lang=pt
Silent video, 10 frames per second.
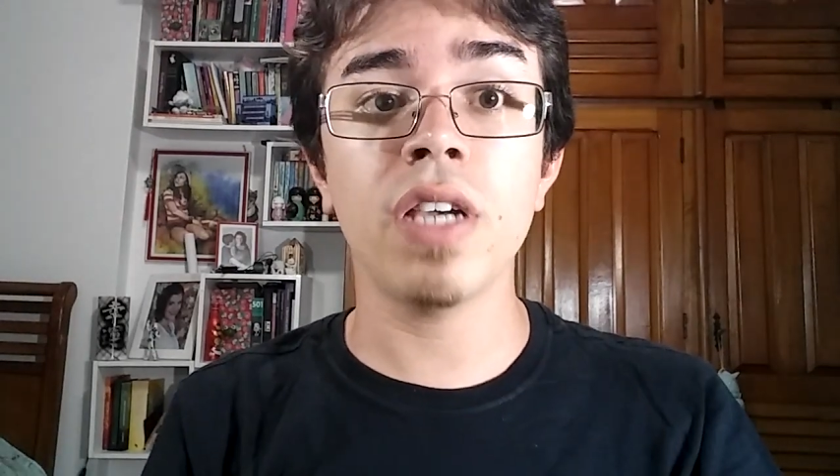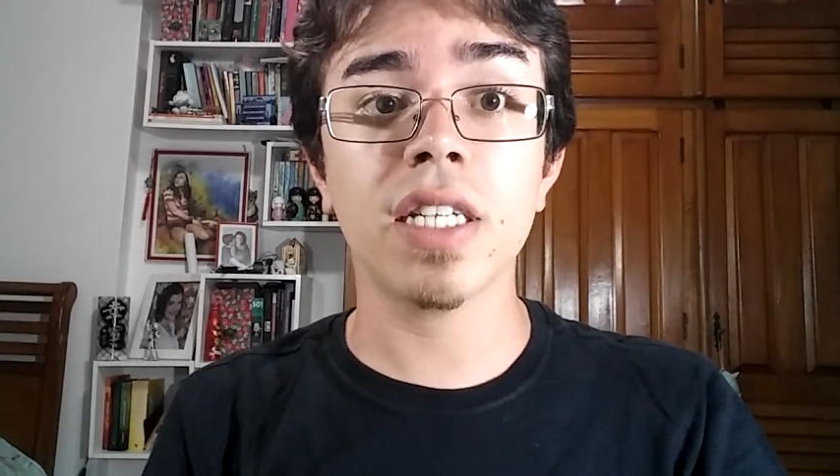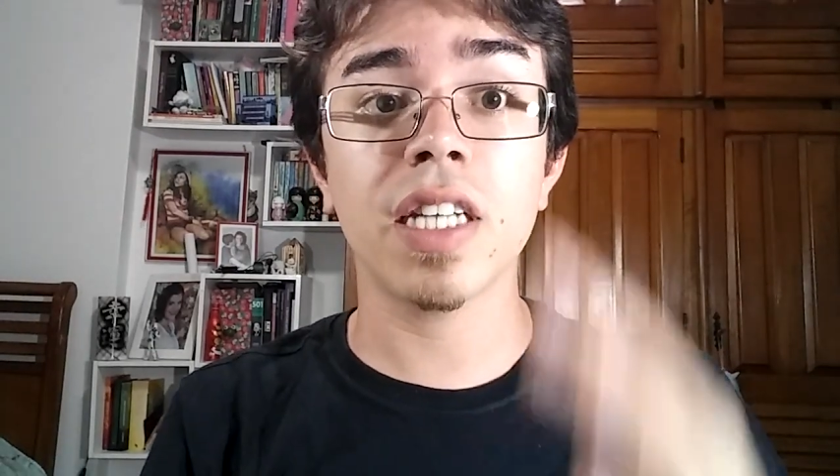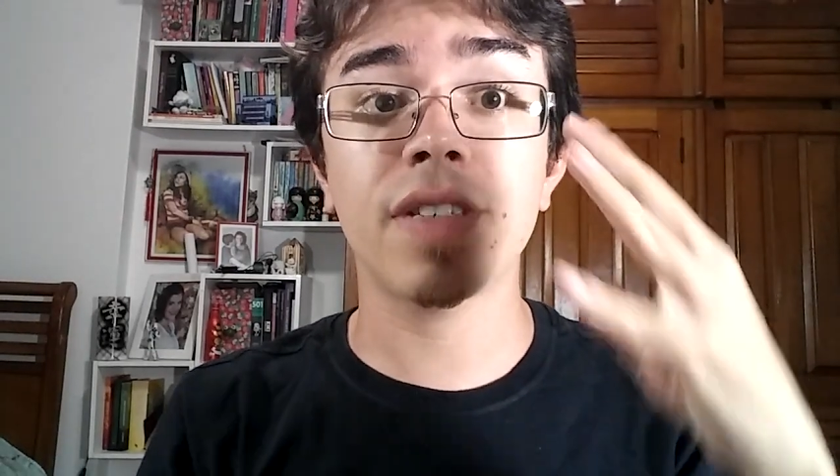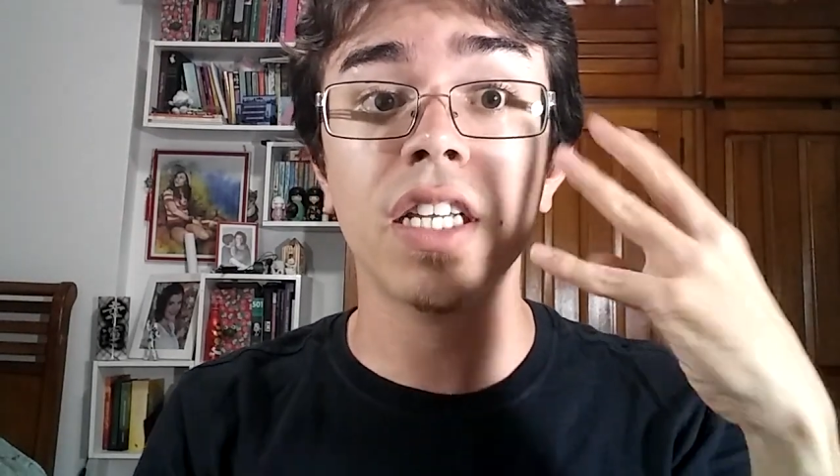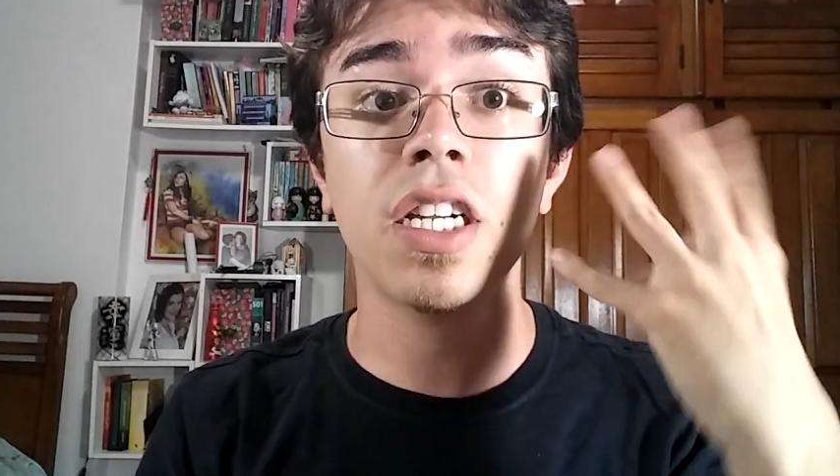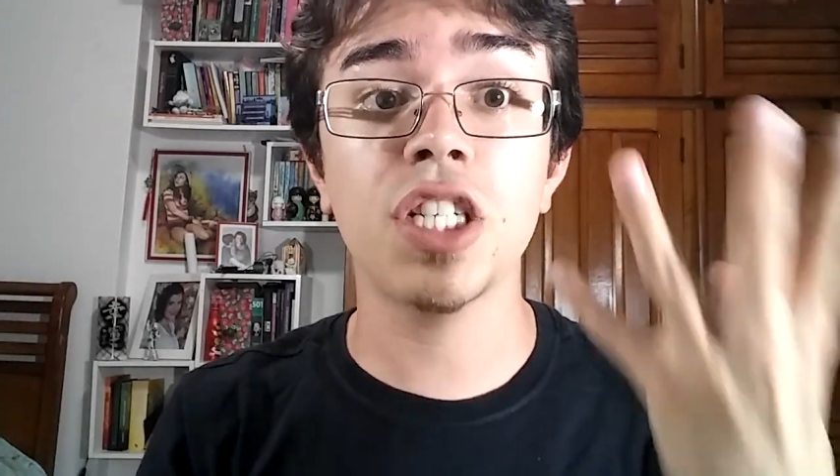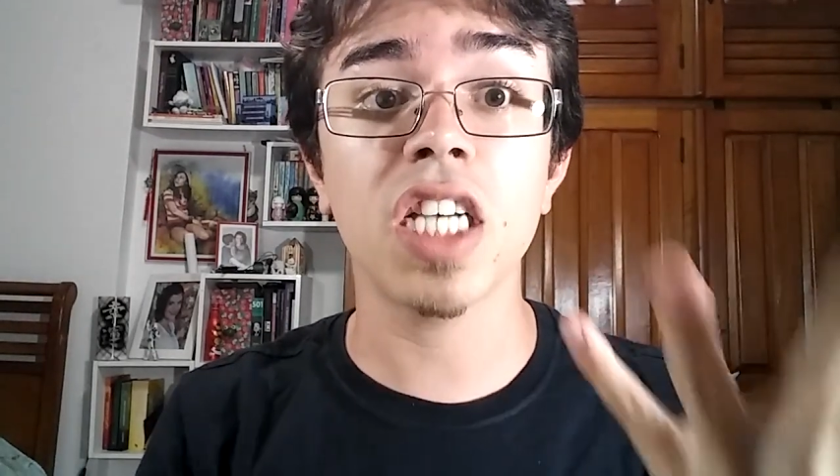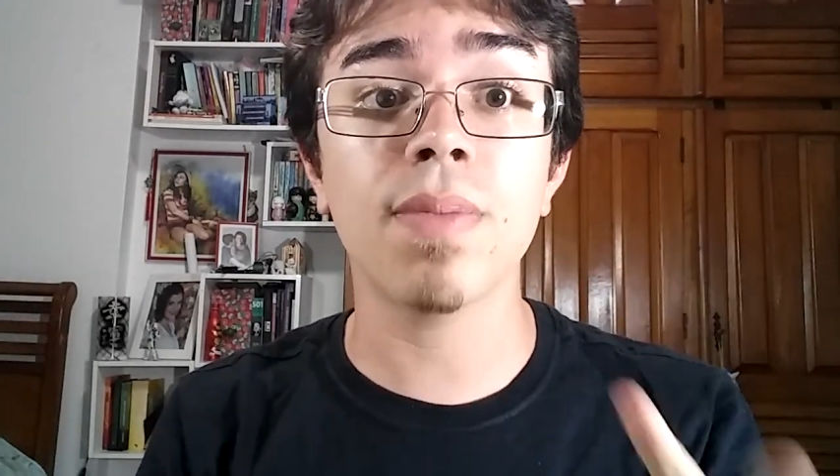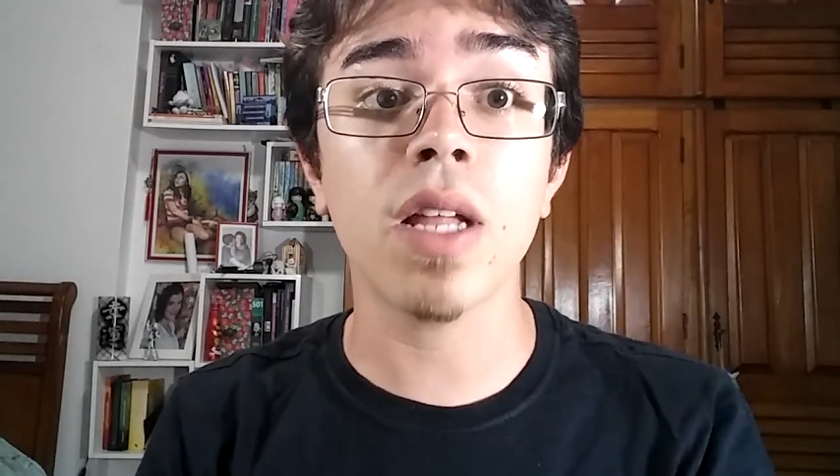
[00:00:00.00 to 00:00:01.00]
e essa deve ser a
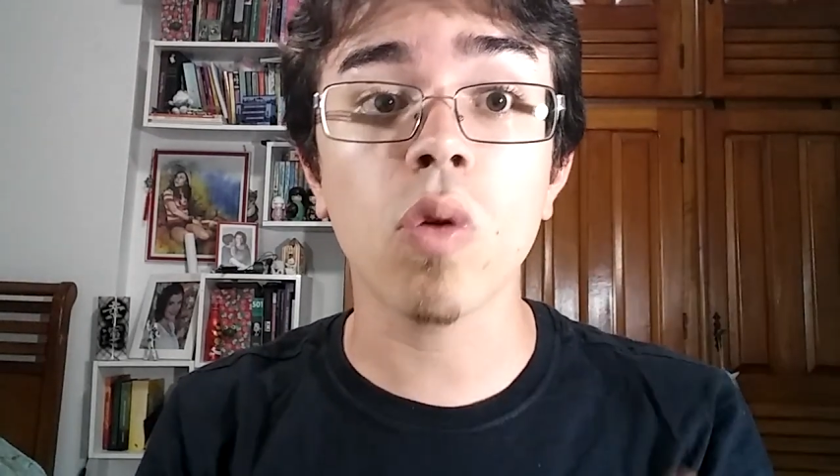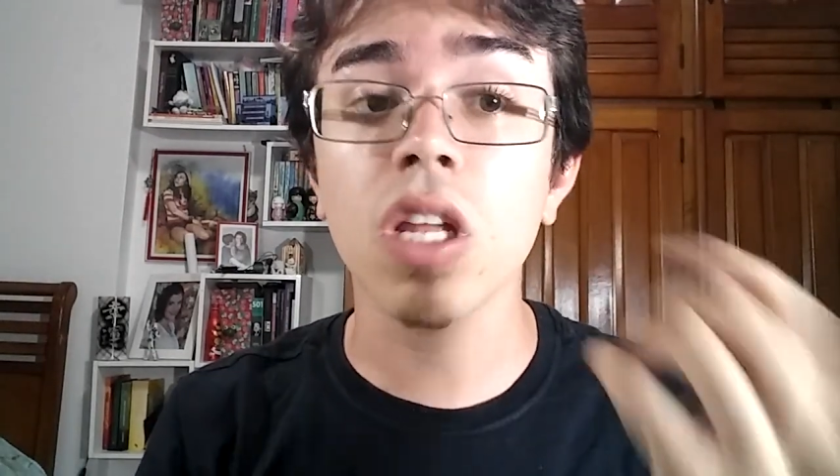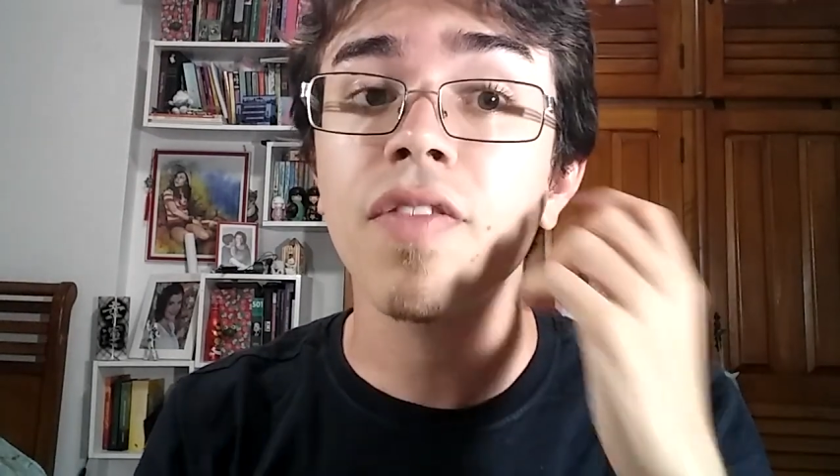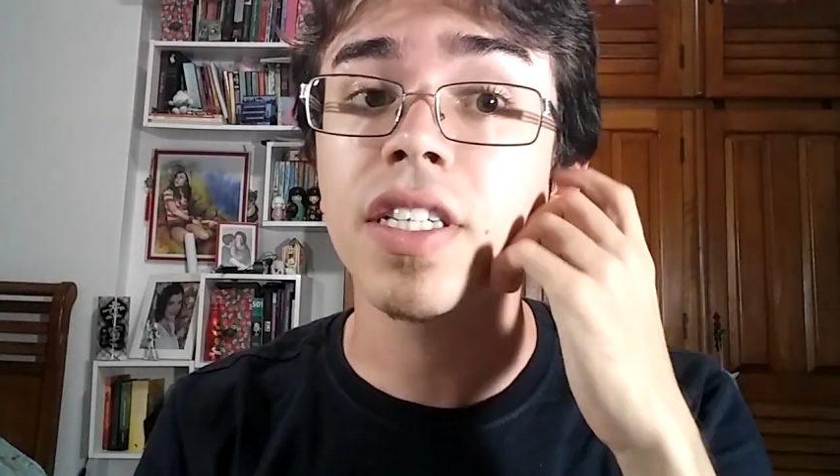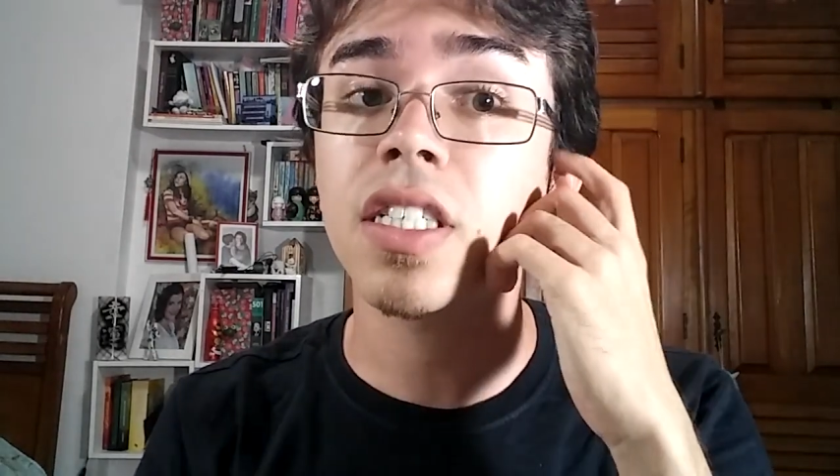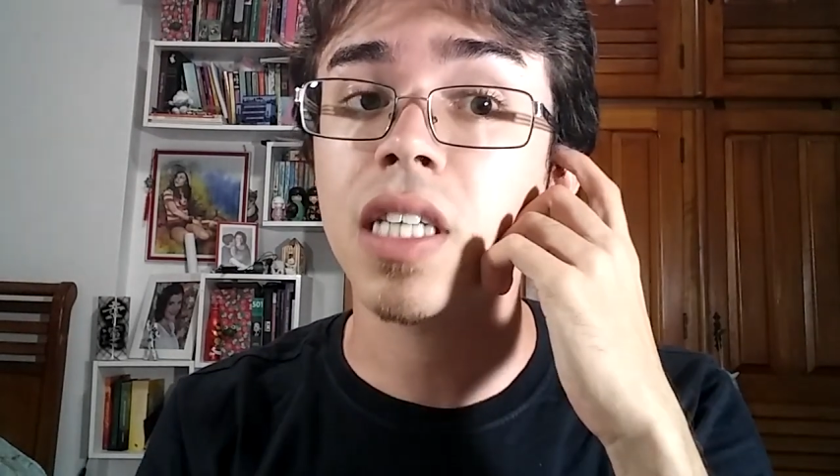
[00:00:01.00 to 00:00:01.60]
39 vez